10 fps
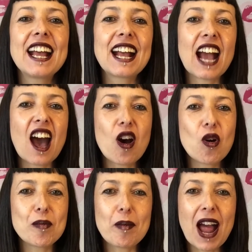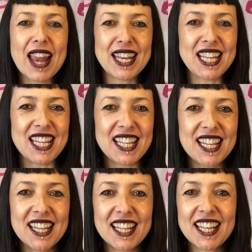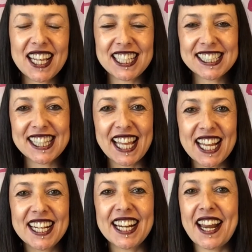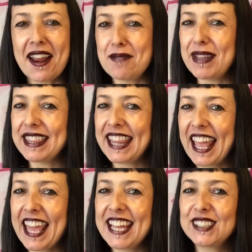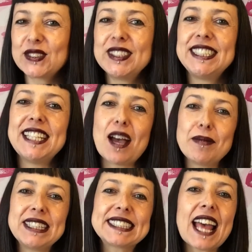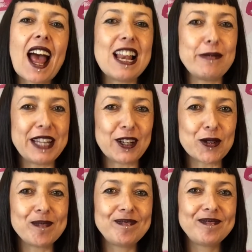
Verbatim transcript: Kaomani. Este realmente es un siamés albino,